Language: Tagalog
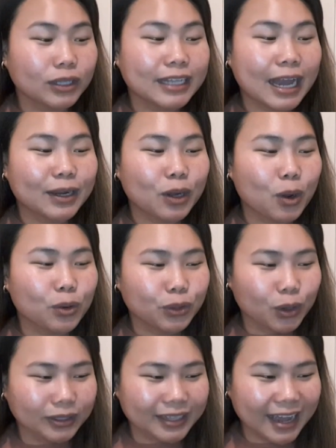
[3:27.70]
Roldan O. Oh,
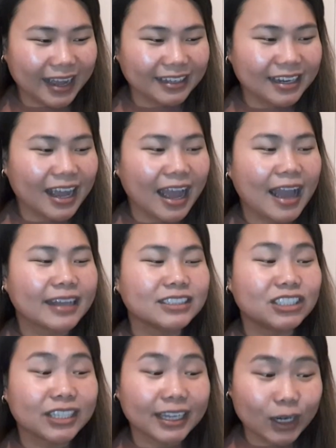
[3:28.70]
Roldan,
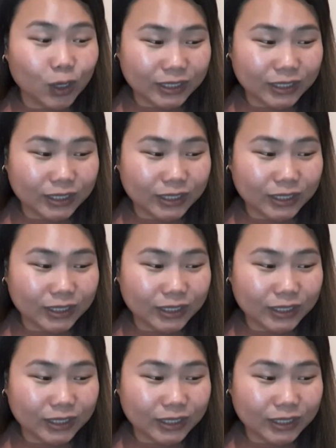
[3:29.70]
J.